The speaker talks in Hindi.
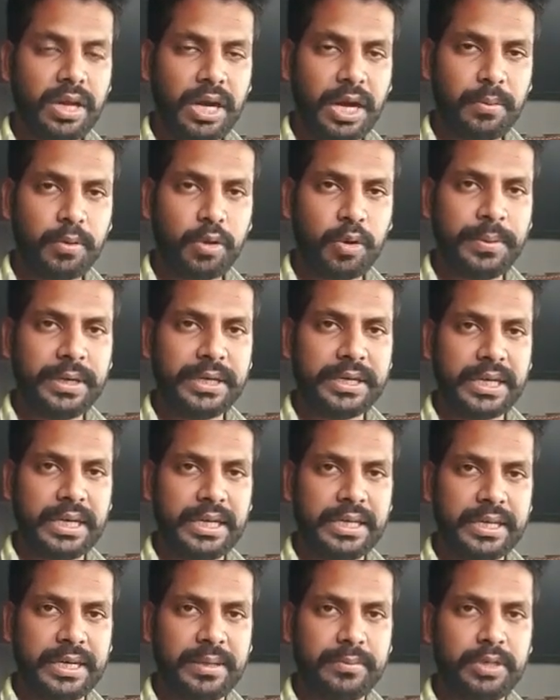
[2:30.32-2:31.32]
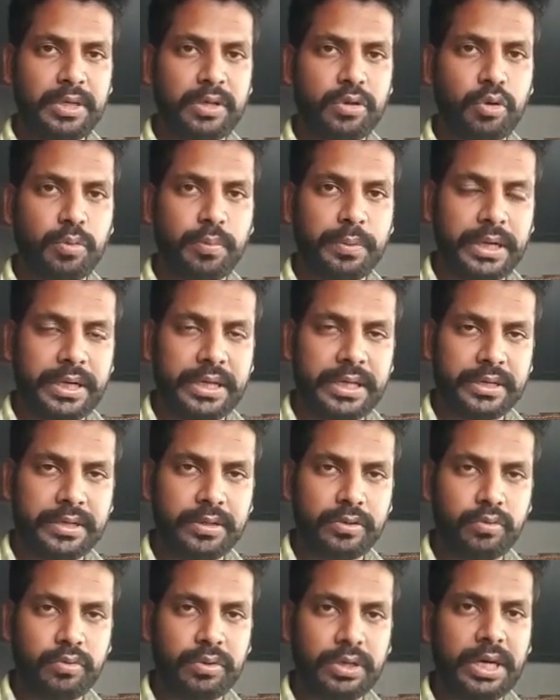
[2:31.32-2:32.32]
आपको मैं टेलीग्राम के ग्रुप का लिंक
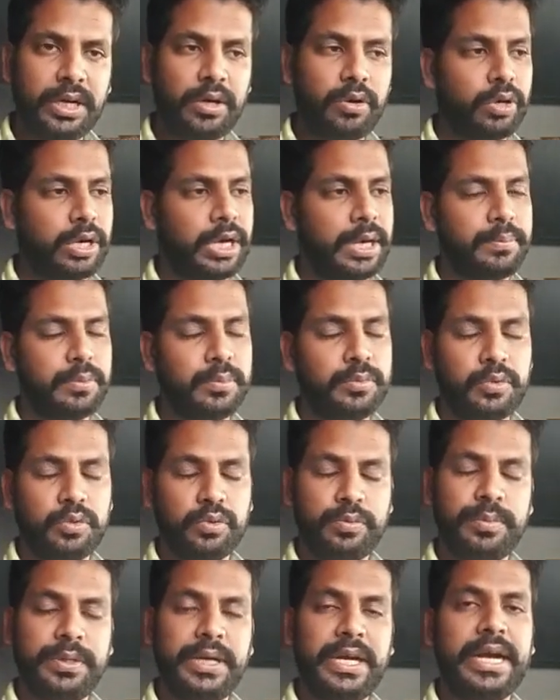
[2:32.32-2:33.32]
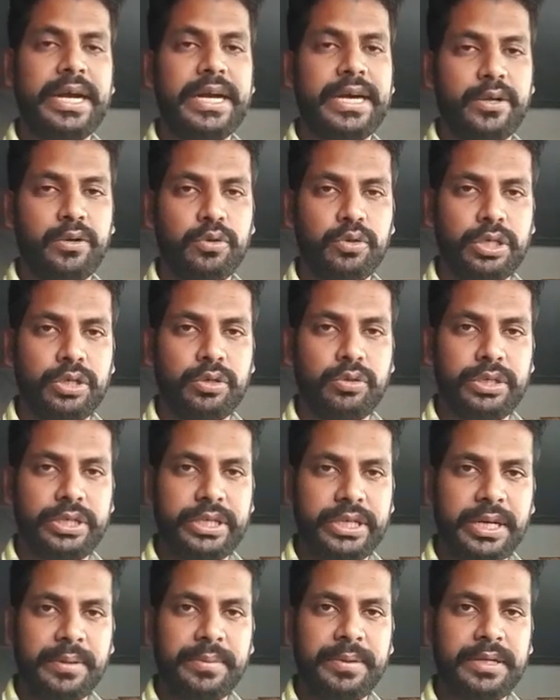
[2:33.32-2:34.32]
दूंगा और आप उसमें ऐड हो जाओगे
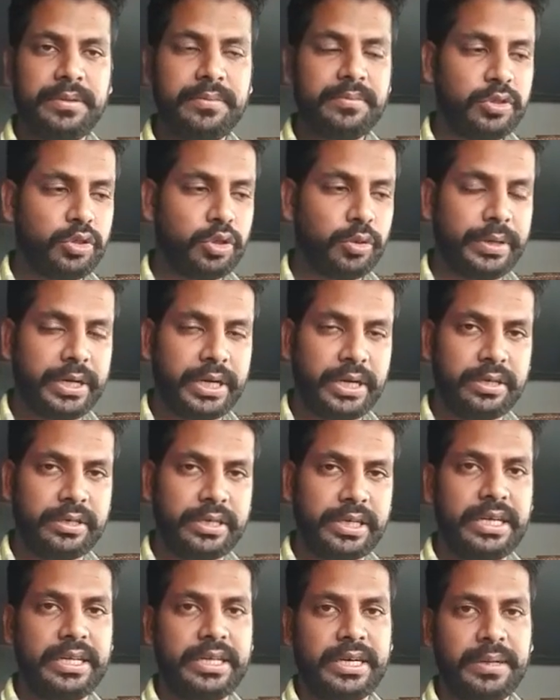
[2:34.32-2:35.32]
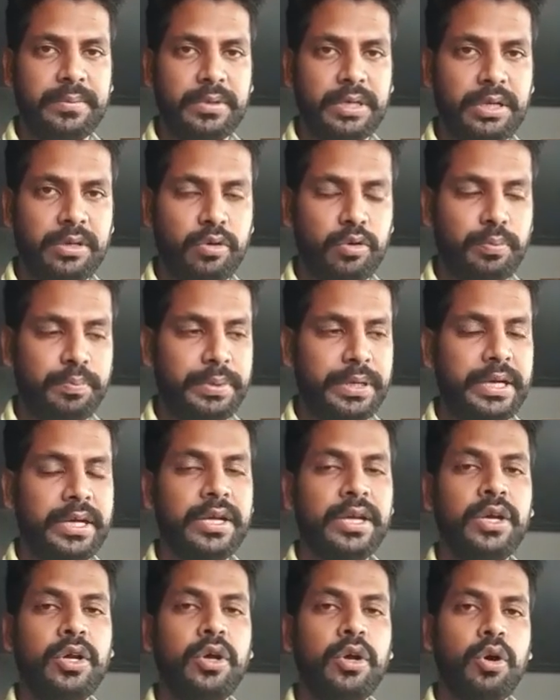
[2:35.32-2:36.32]
ठीक है भाई जो मेरा टेलीग्राम का ग्रुप है
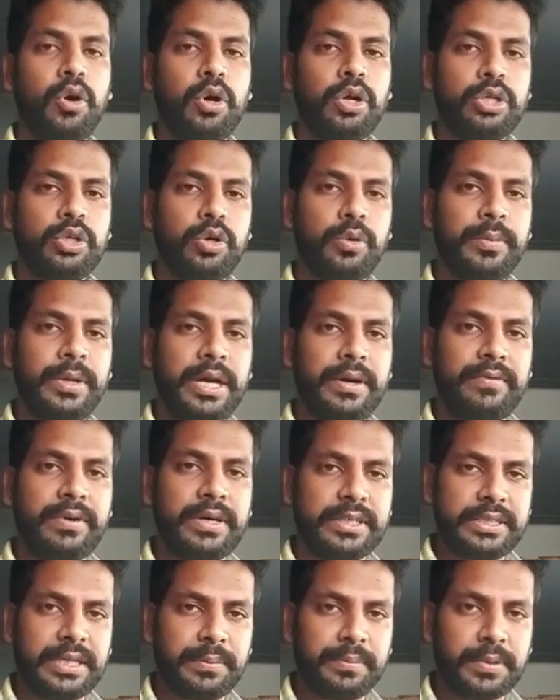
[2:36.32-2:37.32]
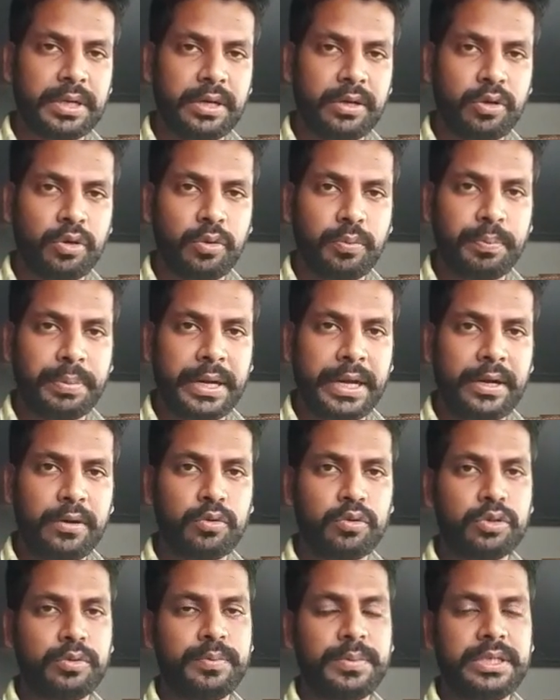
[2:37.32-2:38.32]
और जो मेरा व्हाट्सएप का ग्रुप है
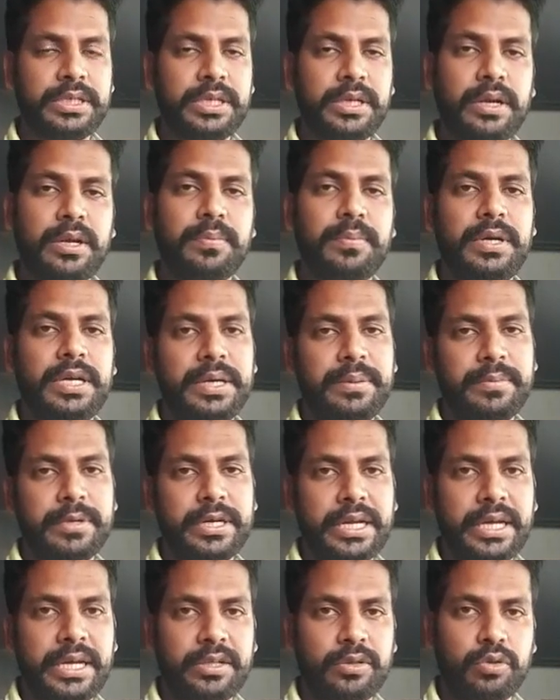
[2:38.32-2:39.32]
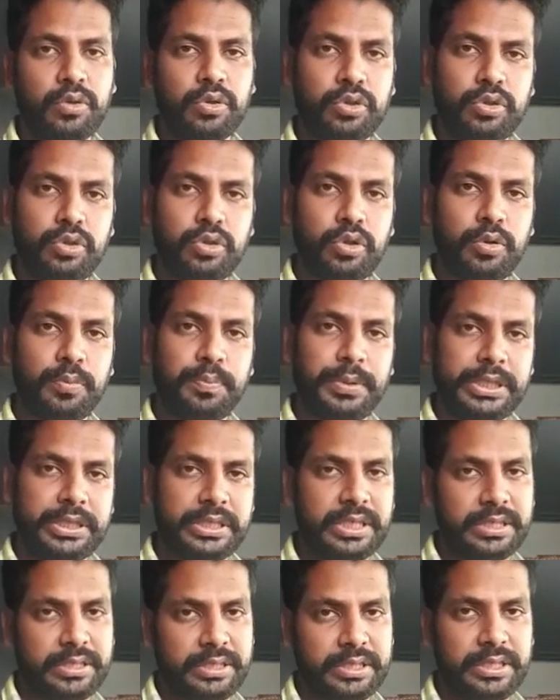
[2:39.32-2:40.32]
उसमें सिर्फ लिमिट है
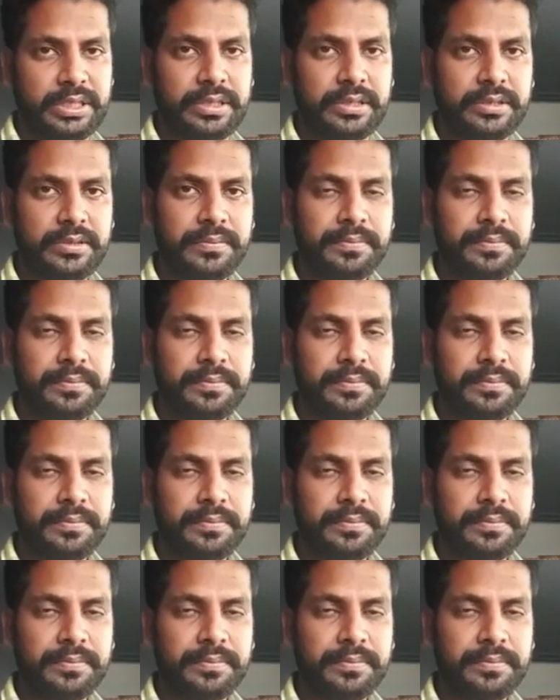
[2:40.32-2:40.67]
250 की